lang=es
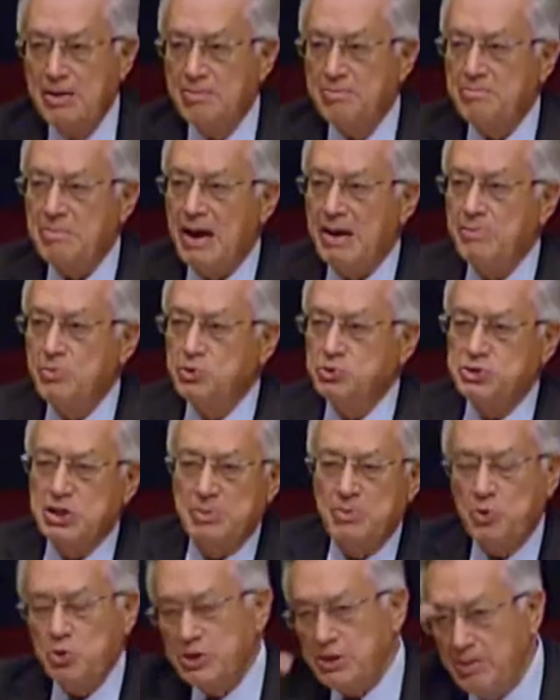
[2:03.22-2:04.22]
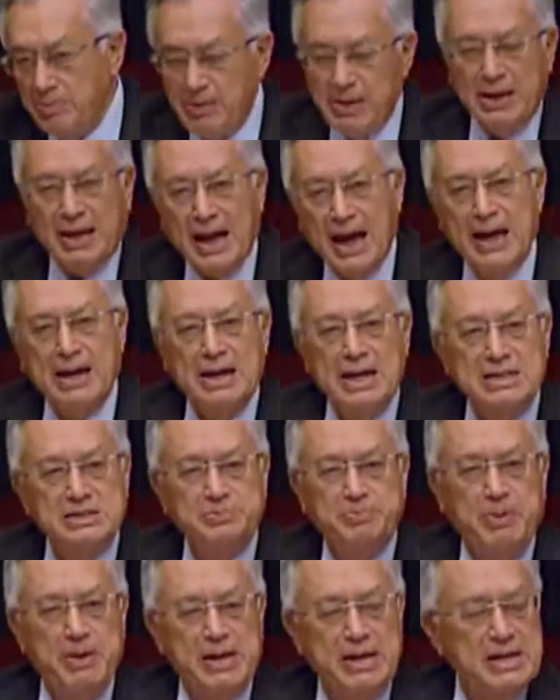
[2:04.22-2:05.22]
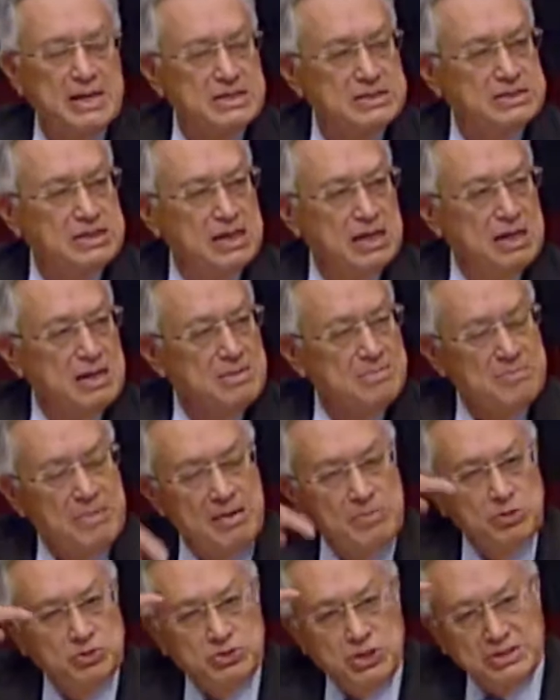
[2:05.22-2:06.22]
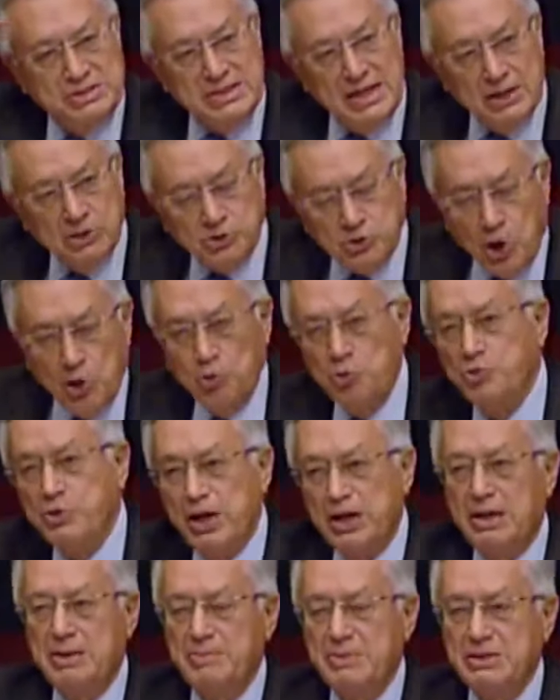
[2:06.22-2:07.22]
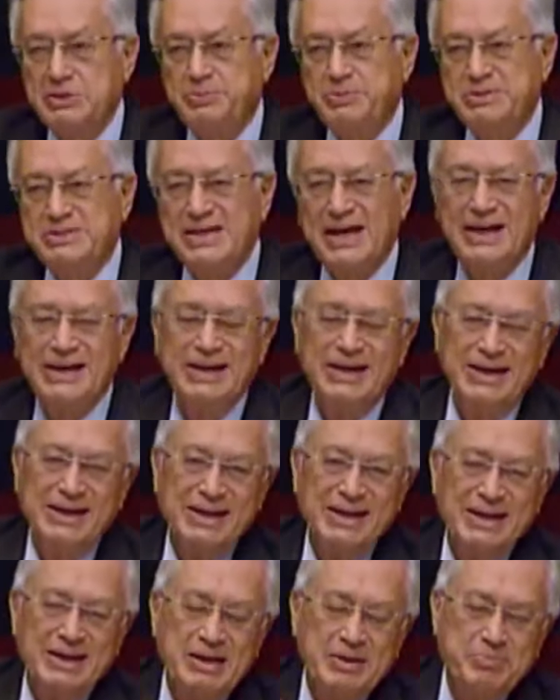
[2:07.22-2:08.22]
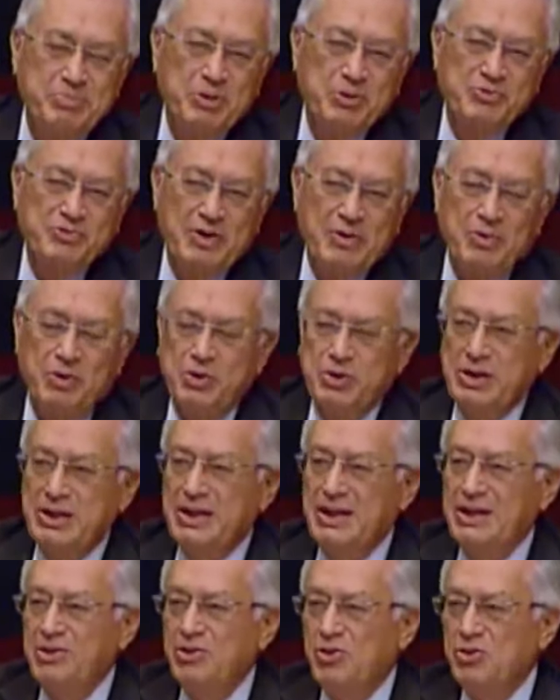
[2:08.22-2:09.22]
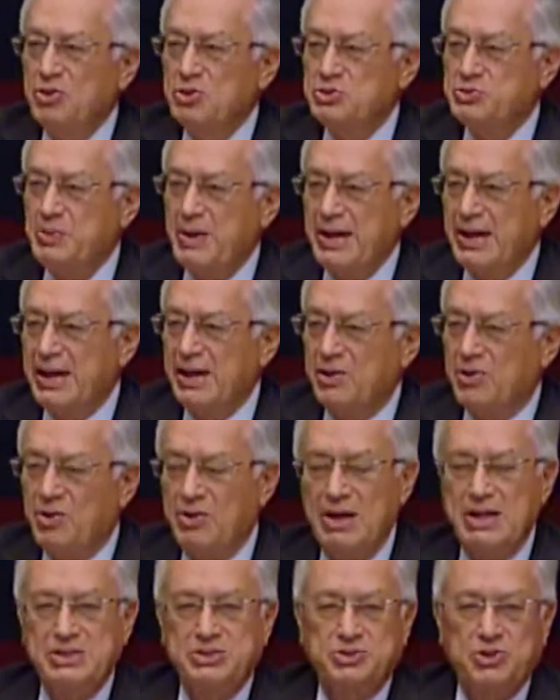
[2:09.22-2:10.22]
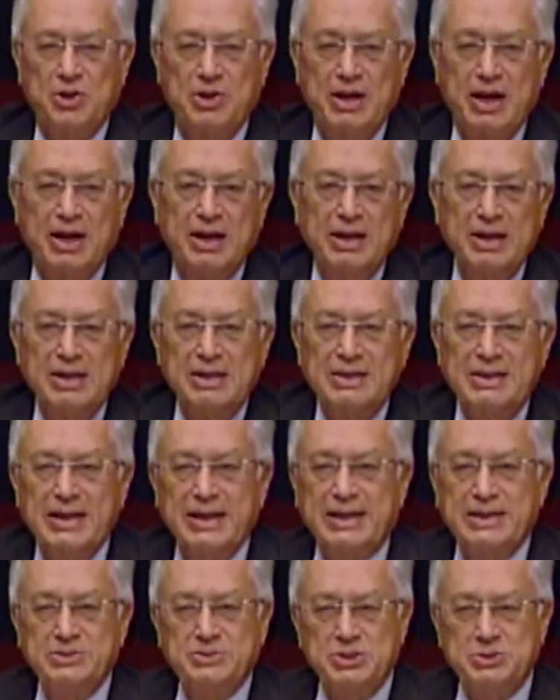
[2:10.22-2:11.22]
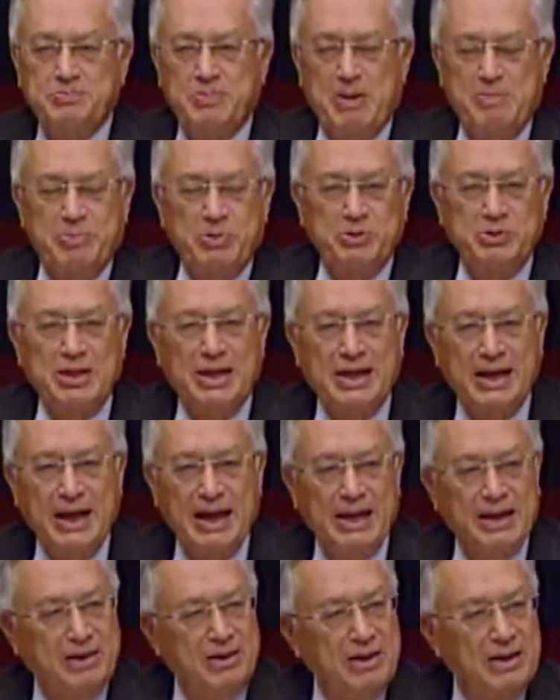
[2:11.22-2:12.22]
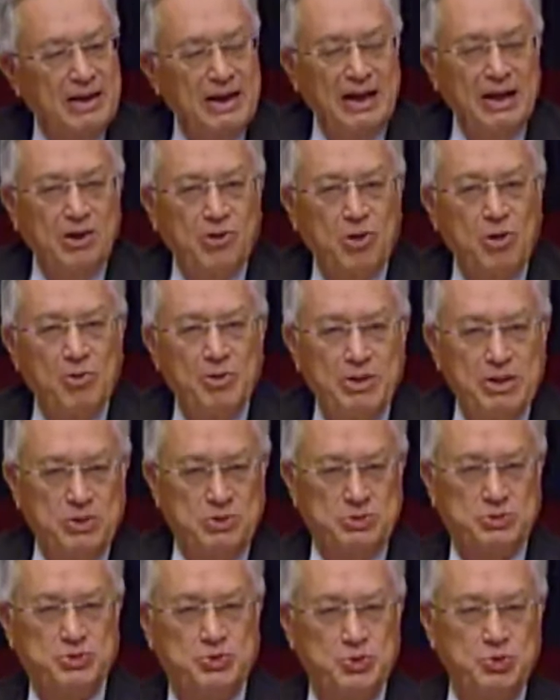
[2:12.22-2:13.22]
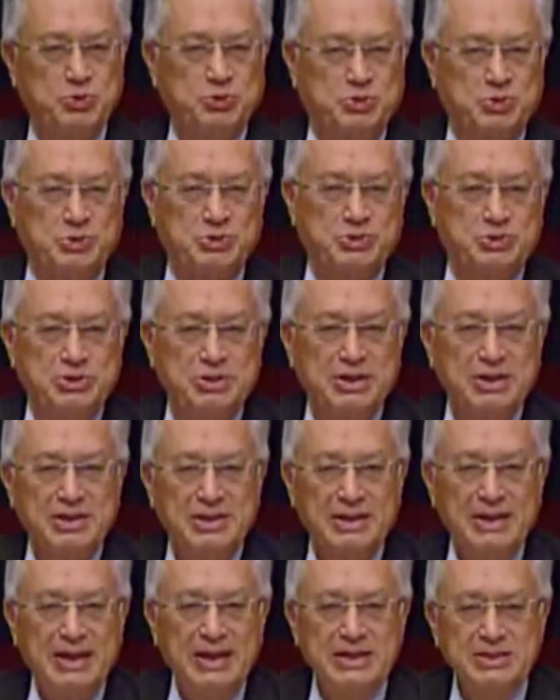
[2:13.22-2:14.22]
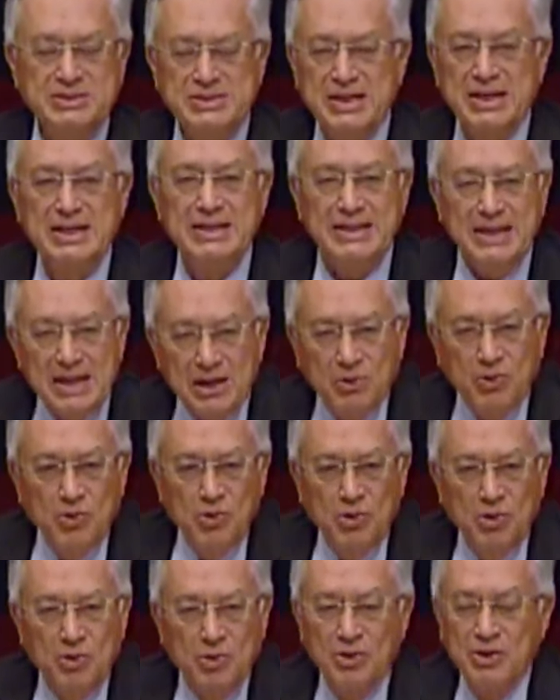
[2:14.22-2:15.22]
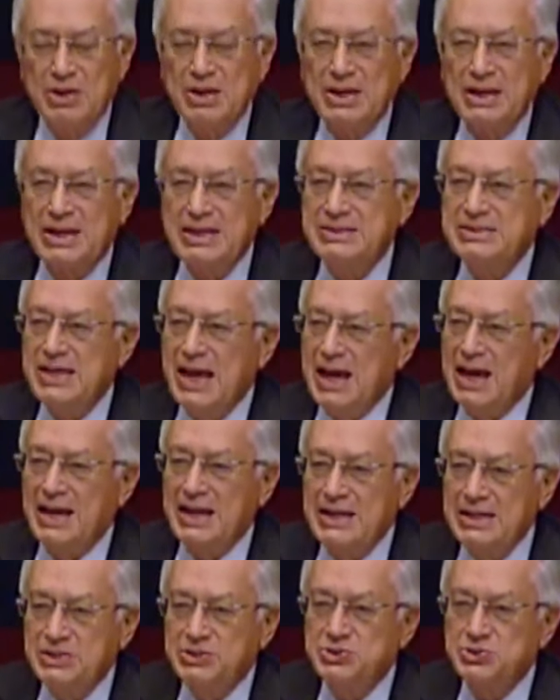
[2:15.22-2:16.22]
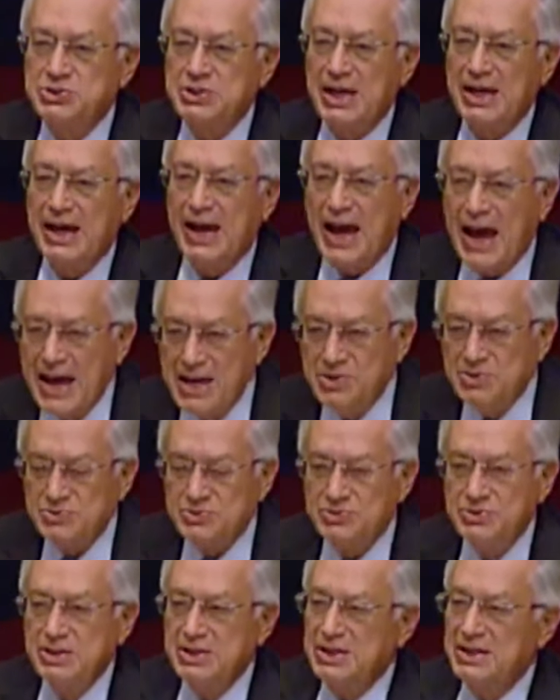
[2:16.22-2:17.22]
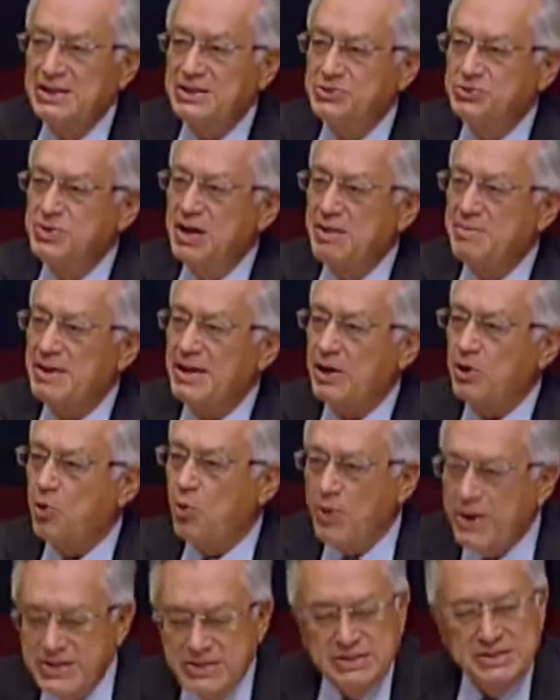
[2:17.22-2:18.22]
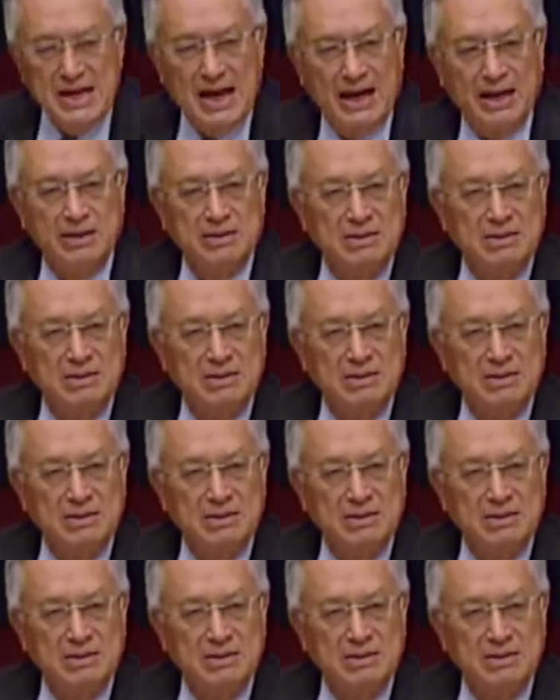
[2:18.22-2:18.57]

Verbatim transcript: vamos a multiplicar las penas, vamos a hacer todo un régimen especial. Por favor, y no nos vengan con la historia de que eso es para proteger el robo de los ductos. Es ridículo que se hagan esos engaños, es una vergüenza